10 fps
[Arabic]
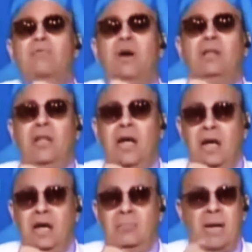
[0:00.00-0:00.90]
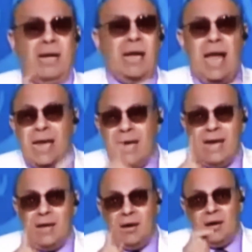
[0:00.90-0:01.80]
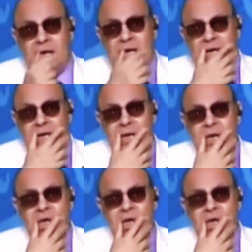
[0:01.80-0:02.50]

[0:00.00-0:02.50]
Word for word: من فضلك من غير اي احراج ليكي